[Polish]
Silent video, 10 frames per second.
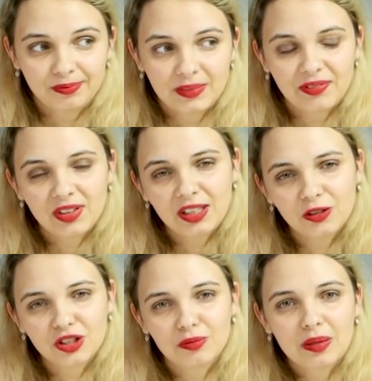nawet nie
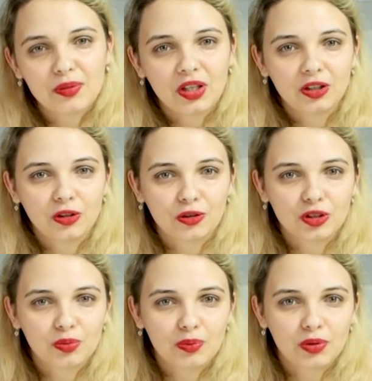to, że mamy ich
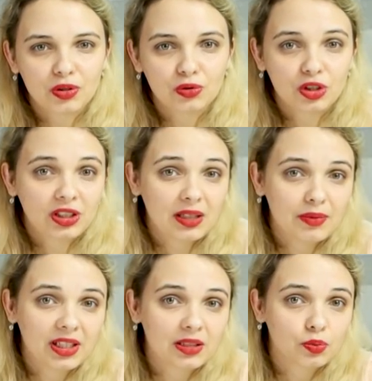dość, po prostu
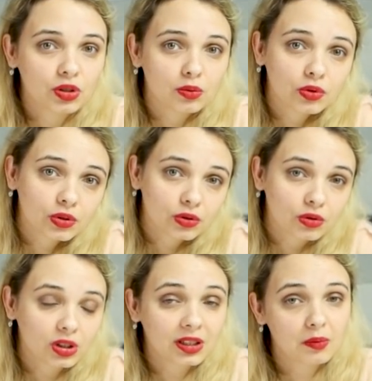czytamy je z
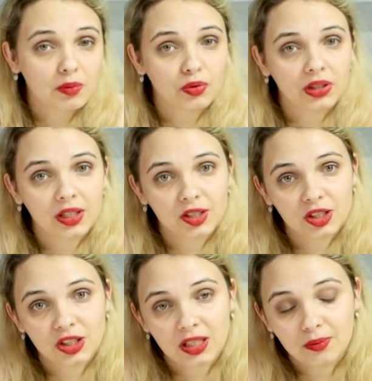przymusu, czytamy, bo tak
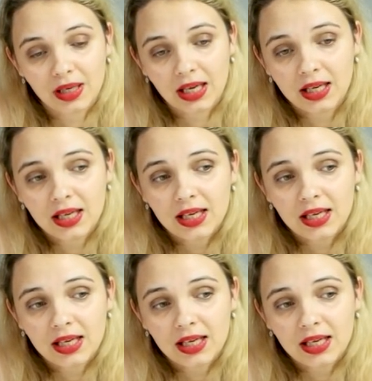trzeba,